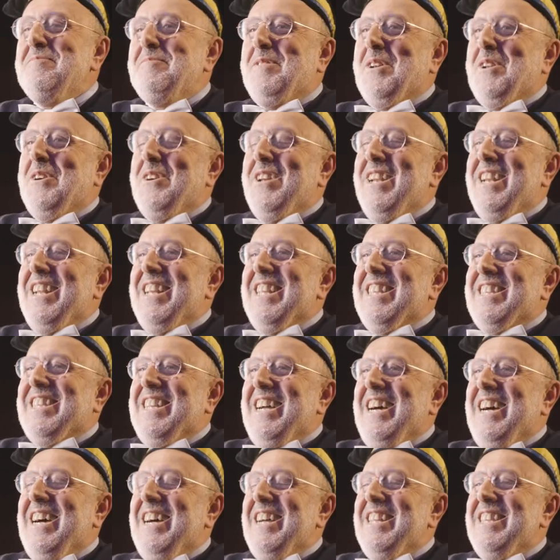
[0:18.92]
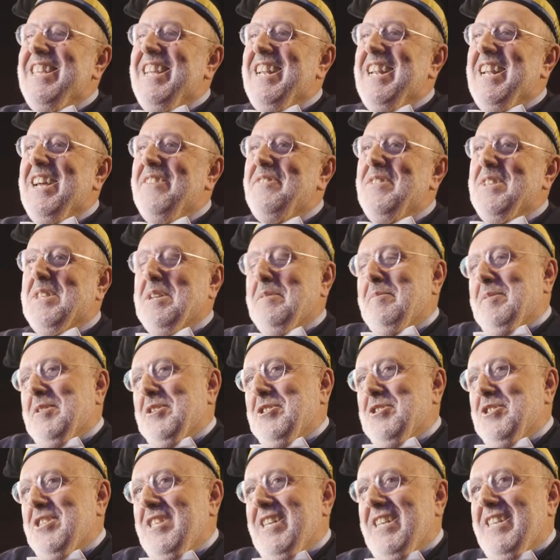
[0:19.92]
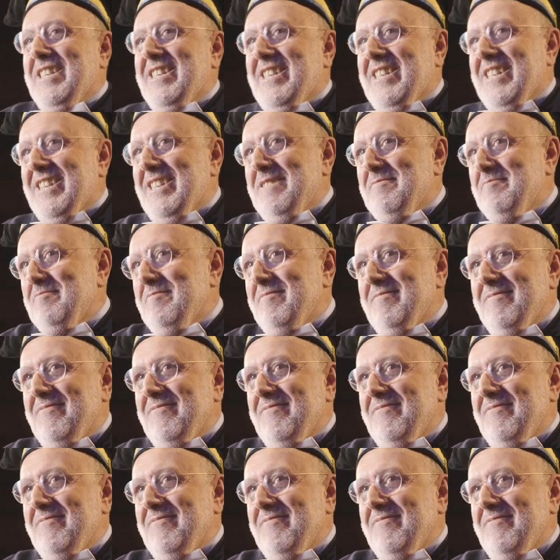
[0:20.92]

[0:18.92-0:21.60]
però in realtà nella vita precedente mh,